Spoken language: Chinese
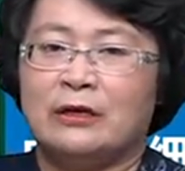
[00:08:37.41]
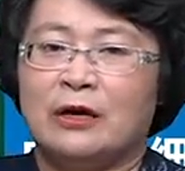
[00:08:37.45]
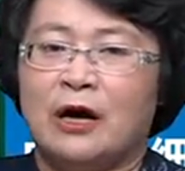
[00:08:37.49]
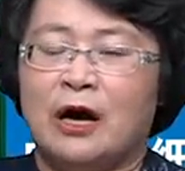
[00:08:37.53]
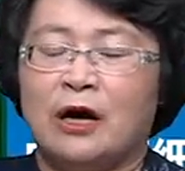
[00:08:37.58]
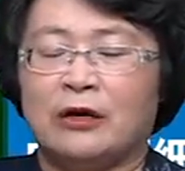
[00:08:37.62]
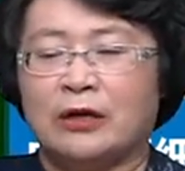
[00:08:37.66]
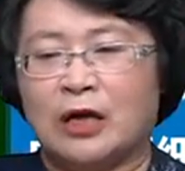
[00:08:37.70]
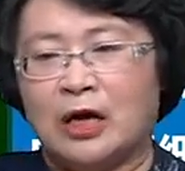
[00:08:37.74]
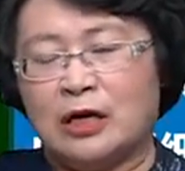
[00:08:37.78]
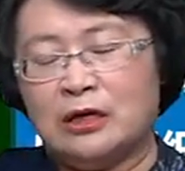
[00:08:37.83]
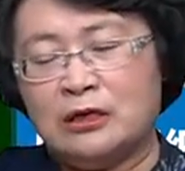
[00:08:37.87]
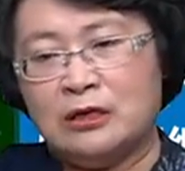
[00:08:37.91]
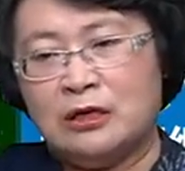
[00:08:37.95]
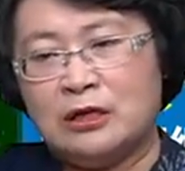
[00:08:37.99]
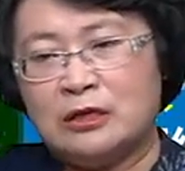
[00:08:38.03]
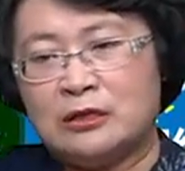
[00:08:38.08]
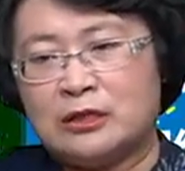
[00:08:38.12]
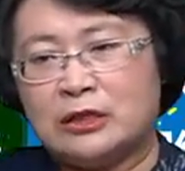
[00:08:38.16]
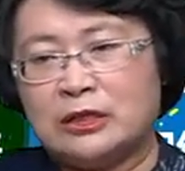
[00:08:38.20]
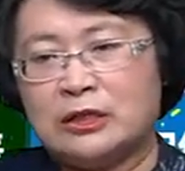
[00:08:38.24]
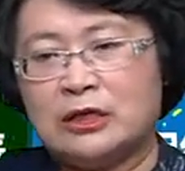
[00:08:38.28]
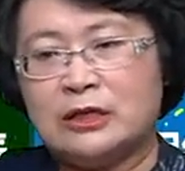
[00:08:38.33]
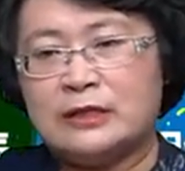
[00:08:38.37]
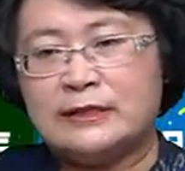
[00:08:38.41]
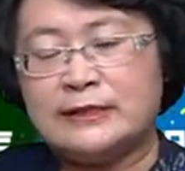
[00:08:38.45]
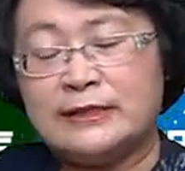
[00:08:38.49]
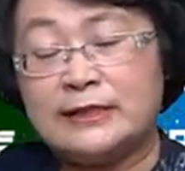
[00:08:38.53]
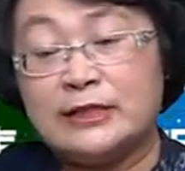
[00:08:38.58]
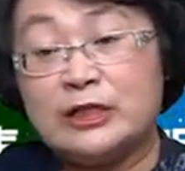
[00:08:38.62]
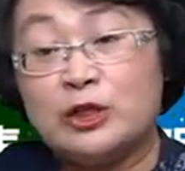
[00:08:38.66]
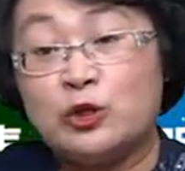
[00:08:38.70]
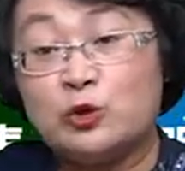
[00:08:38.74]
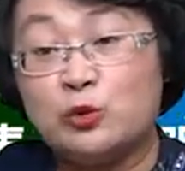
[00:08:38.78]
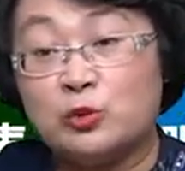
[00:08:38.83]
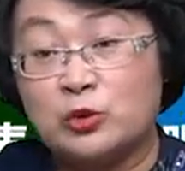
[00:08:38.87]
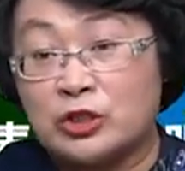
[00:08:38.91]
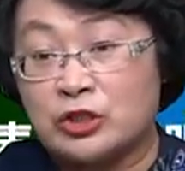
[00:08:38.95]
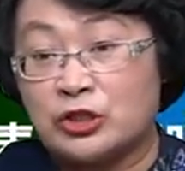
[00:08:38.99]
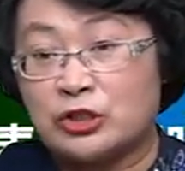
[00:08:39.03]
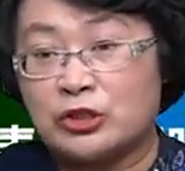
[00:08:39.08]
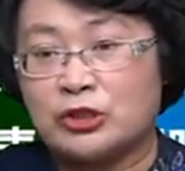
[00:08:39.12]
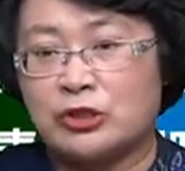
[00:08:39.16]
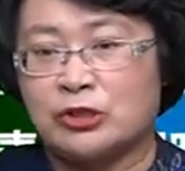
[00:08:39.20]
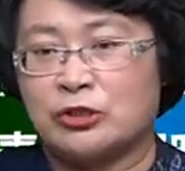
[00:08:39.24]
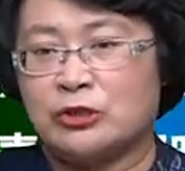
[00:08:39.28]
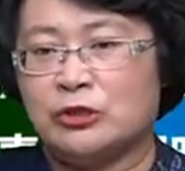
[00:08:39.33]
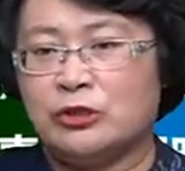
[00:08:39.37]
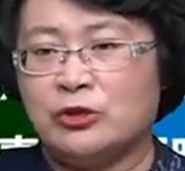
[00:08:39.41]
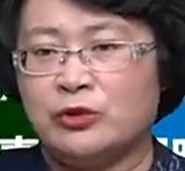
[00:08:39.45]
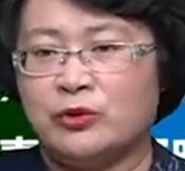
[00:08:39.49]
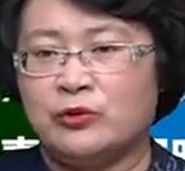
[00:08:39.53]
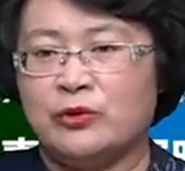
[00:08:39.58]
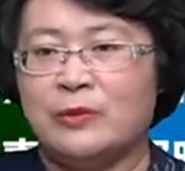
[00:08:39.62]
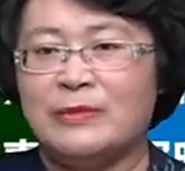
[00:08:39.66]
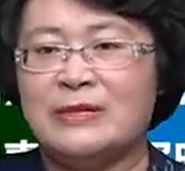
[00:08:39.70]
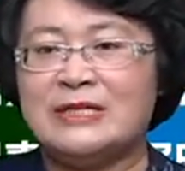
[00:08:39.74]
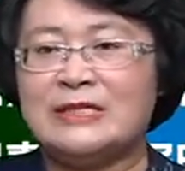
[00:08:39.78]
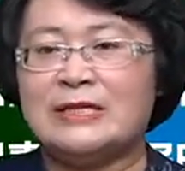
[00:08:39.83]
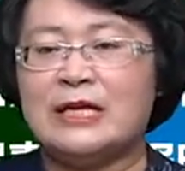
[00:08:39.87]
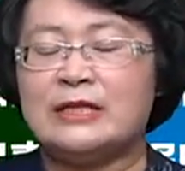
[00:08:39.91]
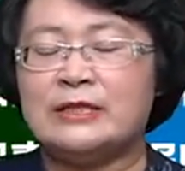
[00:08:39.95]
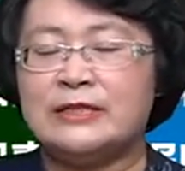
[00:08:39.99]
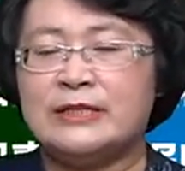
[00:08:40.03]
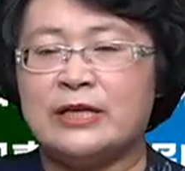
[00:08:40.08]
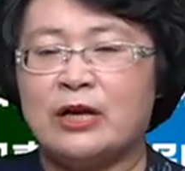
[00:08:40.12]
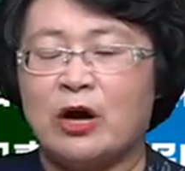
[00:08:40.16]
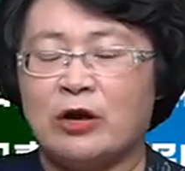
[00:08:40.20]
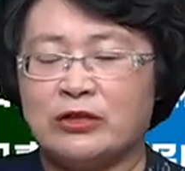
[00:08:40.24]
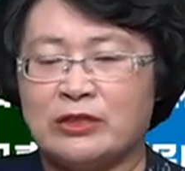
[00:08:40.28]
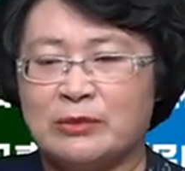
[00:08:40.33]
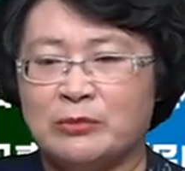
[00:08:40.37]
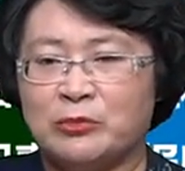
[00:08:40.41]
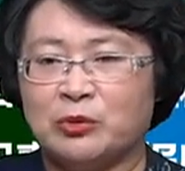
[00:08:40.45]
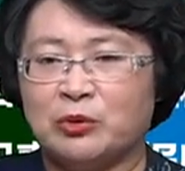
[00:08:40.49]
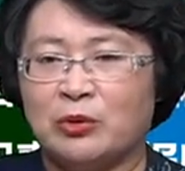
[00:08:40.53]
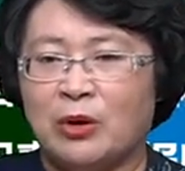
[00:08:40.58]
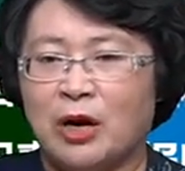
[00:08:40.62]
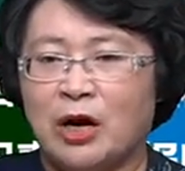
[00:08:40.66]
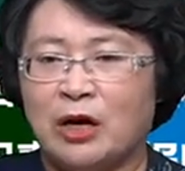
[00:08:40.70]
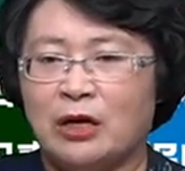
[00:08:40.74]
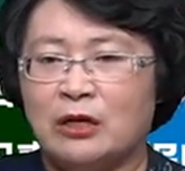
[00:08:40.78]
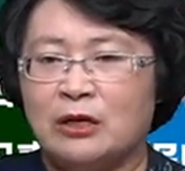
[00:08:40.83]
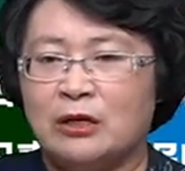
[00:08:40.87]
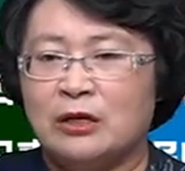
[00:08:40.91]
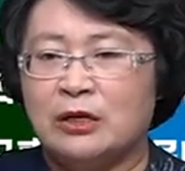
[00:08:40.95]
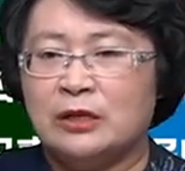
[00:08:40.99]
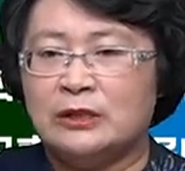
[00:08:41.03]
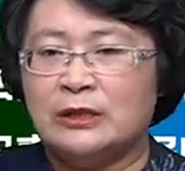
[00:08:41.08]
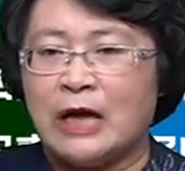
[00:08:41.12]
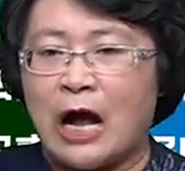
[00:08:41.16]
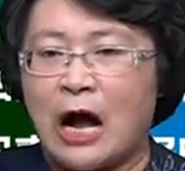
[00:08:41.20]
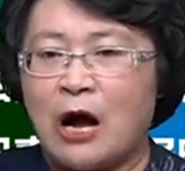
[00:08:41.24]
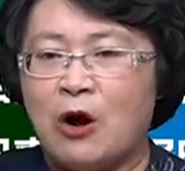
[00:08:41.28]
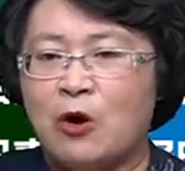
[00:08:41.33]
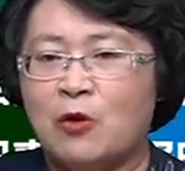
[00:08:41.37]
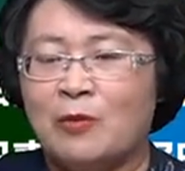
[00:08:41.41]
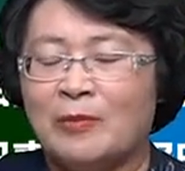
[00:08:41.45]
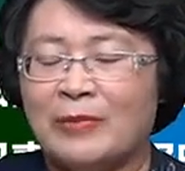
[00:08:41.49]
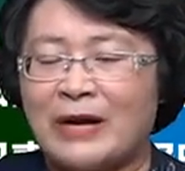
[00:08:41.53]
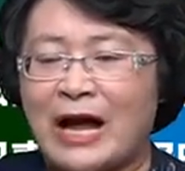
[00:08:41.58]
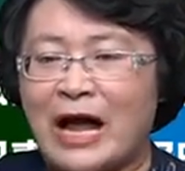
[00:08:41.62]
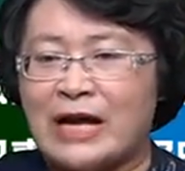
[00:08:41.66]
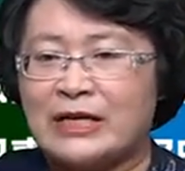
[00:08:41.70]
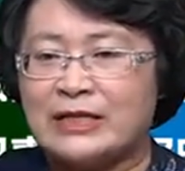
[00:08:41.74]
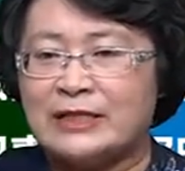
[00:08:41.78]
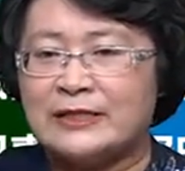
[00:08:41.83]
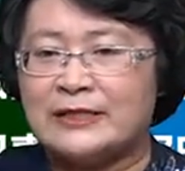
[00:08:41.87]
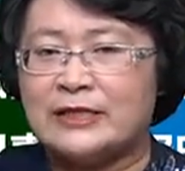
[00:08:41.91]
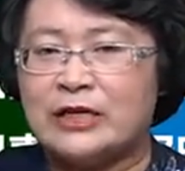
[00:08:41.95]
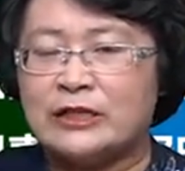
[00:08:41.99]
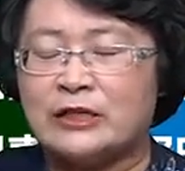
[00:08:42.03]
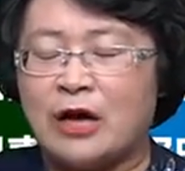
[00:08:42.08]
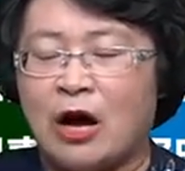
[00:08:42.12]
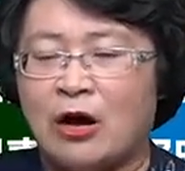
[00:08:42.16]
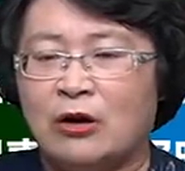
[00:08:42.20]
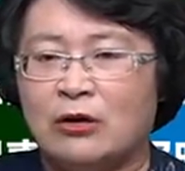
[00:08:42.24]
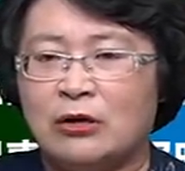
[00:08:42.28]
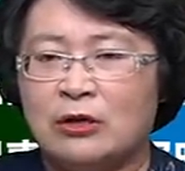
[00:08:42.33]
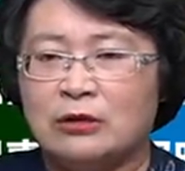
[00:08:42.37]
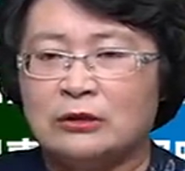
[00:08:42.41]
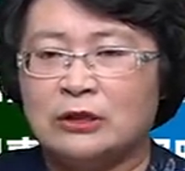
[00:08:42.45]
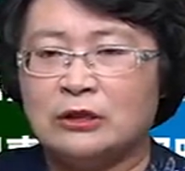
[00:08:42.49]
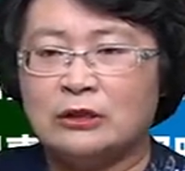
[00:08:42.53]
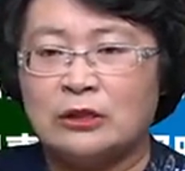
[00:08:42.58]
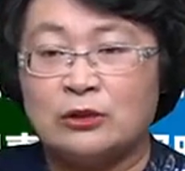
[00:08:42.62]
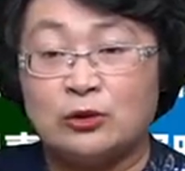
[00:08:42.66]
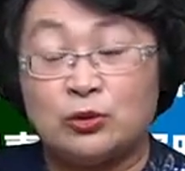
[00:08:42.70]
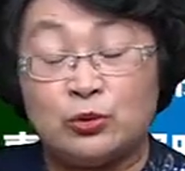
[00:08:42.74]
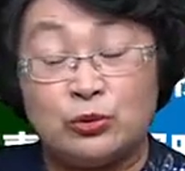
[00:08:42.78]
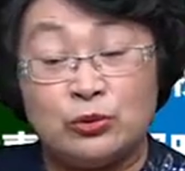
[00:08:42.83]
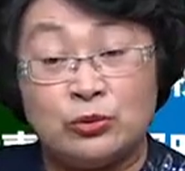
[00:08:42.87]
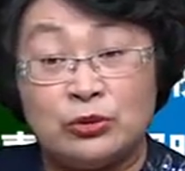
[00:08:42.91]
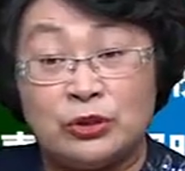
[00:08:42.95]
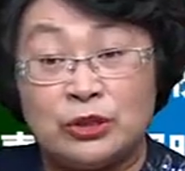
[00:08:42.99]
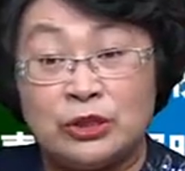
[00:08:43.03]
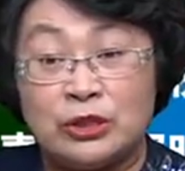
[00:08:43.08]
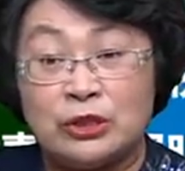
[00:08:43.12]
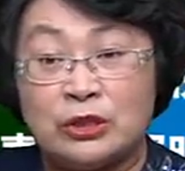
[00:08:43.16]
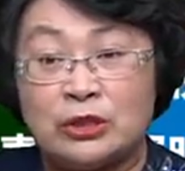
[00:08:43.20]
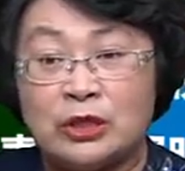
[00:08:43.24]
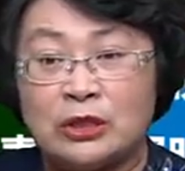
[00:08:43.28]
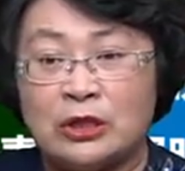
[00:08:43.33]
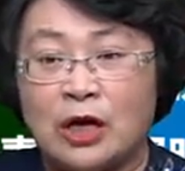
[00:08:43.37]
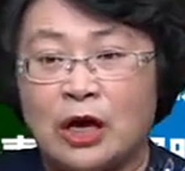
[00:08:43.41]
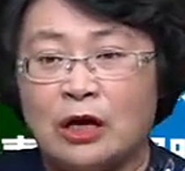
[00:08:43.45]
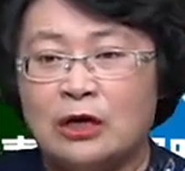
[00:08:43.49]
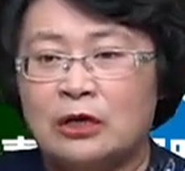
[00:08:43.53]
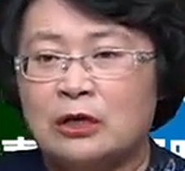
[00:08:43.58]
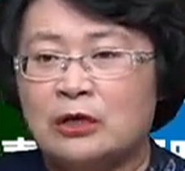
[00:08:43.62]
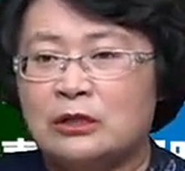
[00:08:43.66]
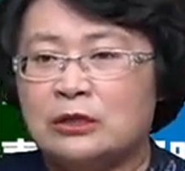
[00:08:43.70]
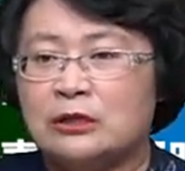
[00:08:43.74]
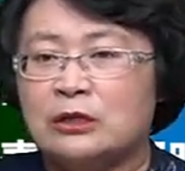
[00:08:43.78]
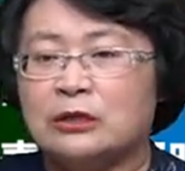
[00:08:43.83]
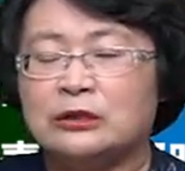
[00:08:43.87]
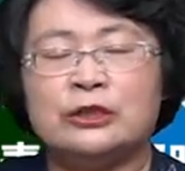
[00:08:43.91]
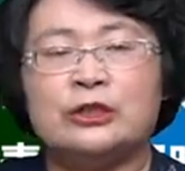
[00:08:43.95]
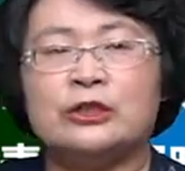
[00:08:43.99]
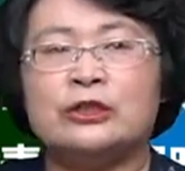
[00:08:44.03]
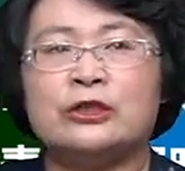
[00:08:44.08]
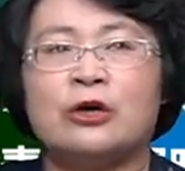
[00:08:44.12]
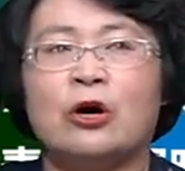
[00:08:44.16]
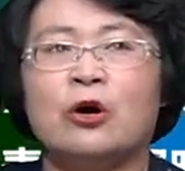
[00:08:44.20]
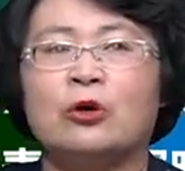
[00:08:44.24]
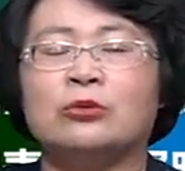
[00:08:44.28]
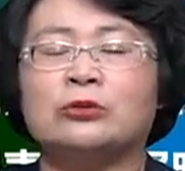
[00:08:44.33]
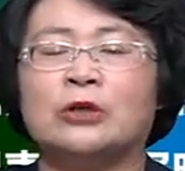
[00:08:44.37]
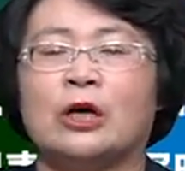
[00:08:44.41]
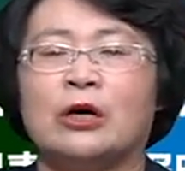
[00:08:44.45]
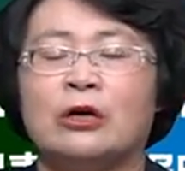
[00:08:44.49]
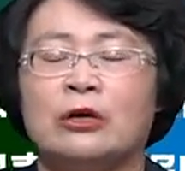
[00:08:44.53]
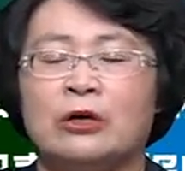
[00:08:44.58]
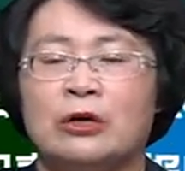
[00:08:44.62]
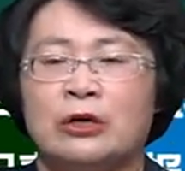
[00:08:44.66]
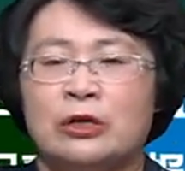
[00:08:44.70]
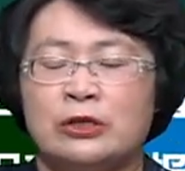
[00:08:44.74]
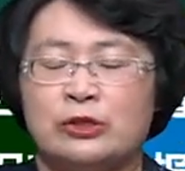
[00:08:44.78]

好了，是一个基础知识，我们先介绍这么多，然后我们开始介绍它的具体的呢这个抵扣的。